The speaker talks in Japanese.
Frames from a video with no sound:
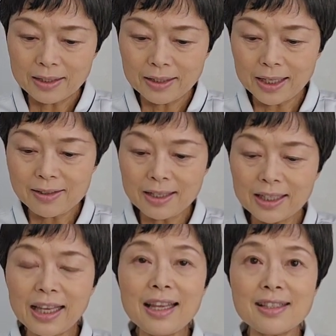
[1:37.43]
血液
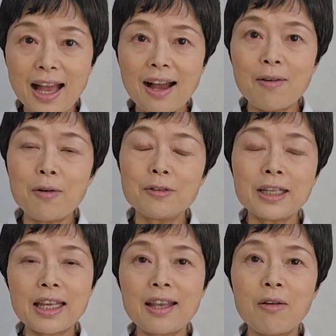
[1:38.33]
検査を
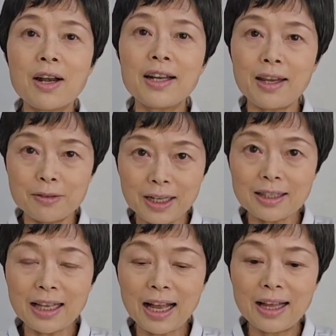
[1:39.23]
受けておられる
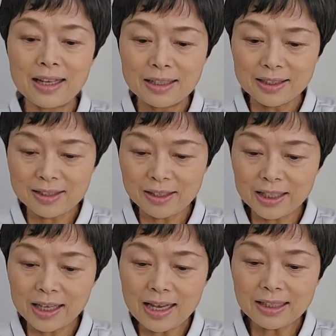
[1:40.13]
方、血
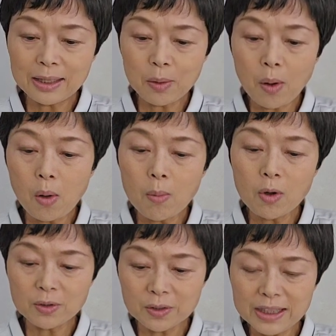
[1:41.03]
液検査の項
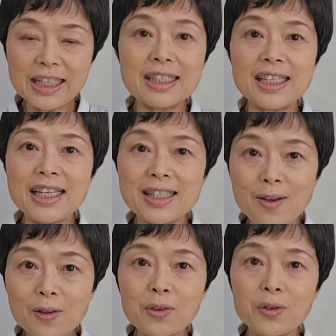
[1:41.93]
目に腎
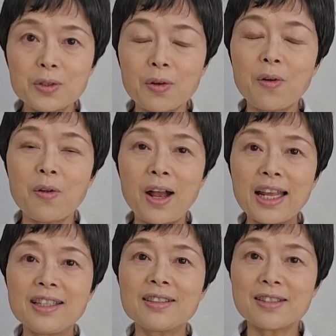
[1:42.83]
臓というところが
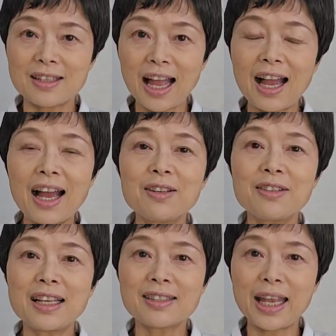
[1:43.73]
いくつかある
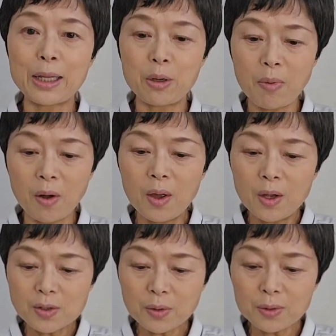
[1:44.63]
んですけれども、
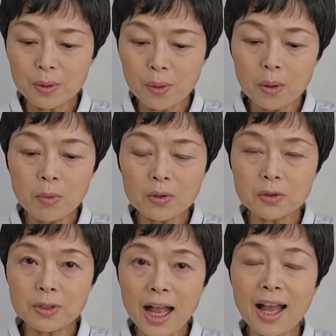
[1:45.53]
そこの項
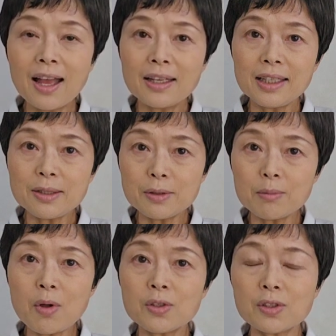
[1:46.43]
目がいつ
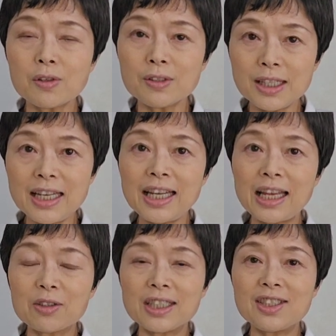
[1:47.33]
も少し、
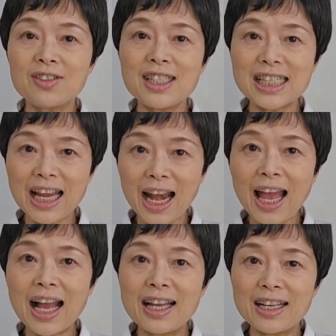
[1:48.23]
えっと、基準値か
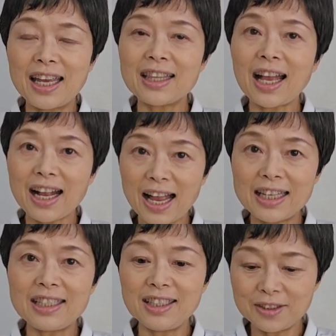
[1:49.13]
ら高
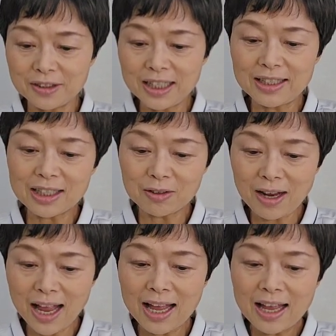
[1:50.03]
い低いなど
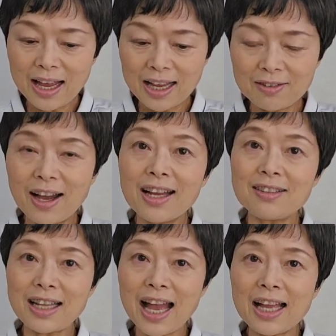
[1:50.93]
が あの、あ
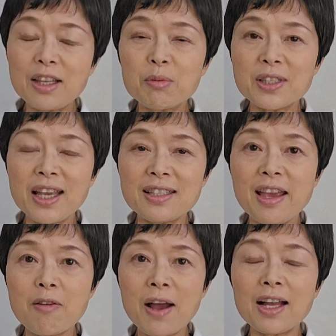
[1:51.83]
るな、でも先
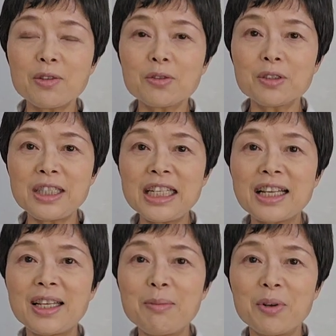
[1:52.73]
生は特に
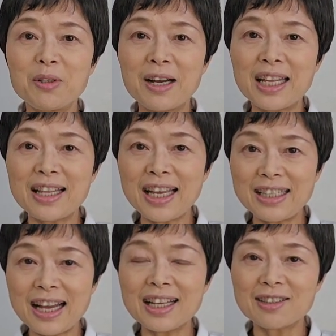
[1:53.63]
何も言われない
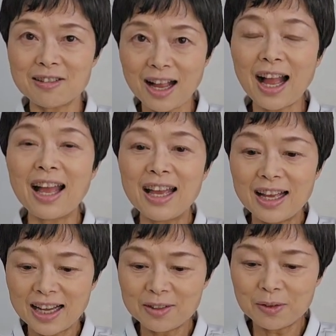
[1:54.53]
なとか、
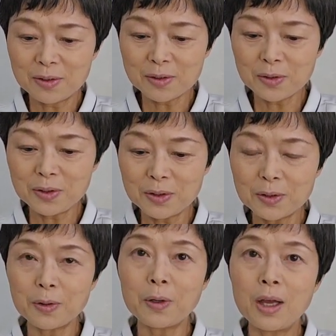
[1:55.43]
あのそういう
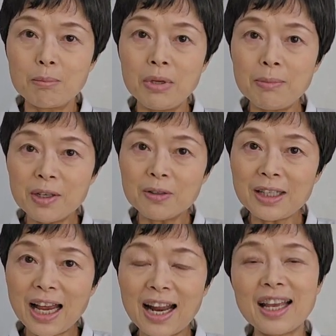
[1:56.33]
こう微妙
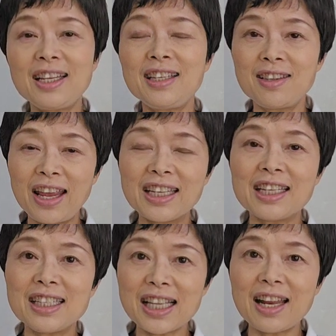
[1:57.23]
なラインで
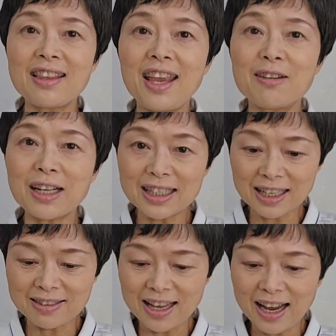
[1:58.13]
気にされている
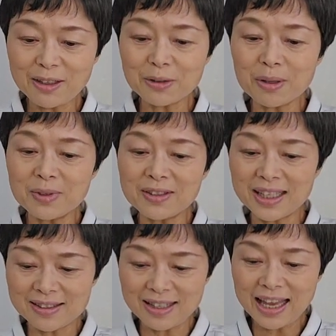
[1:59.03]
方ってあると思うんで
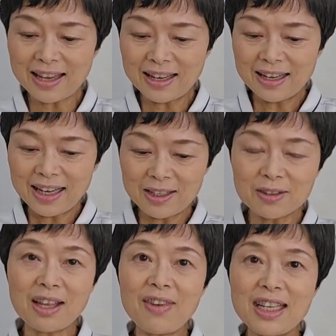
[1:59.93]
すね。あの
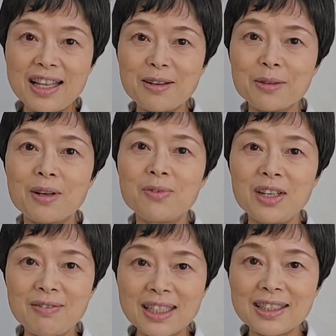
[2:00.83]
ためになると思
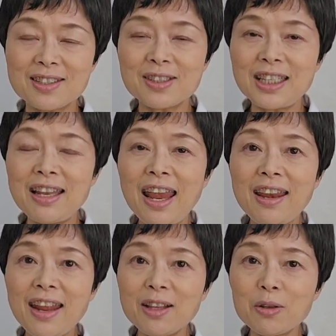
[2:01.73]
います。そして年齢